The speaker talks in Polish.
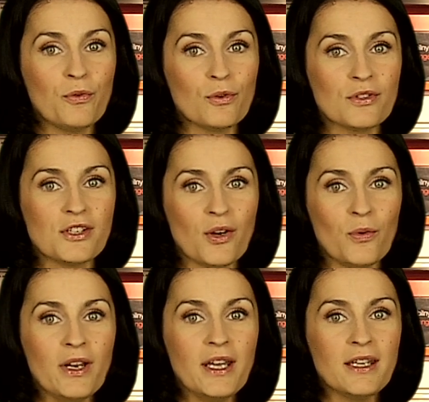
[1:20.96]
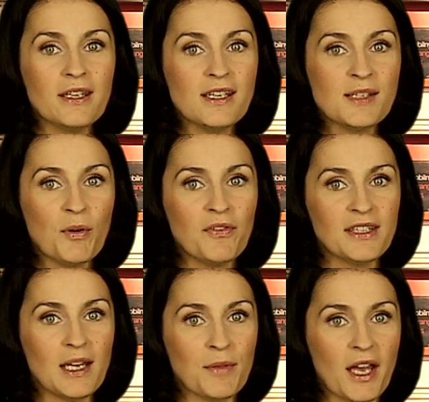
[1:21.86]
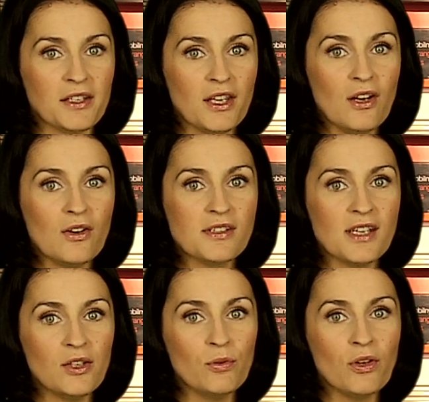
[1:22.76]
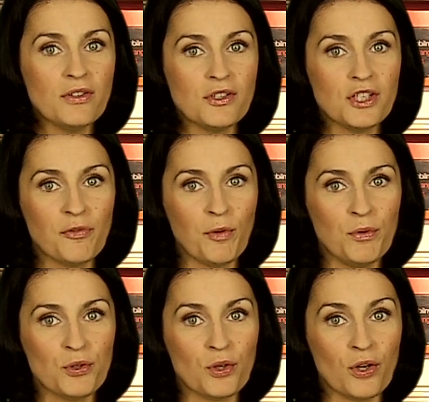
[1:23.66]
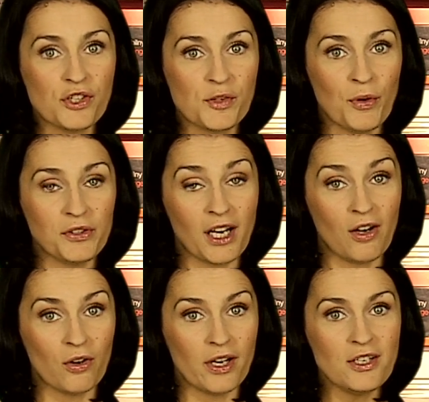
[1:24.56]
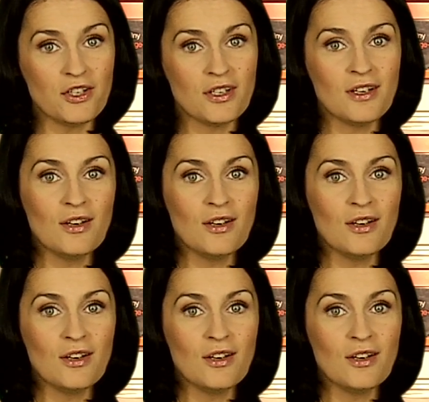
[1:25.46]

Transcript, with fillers: funkcją jest powiadamianie o znajdujących się w pobliżu hotspotach Orange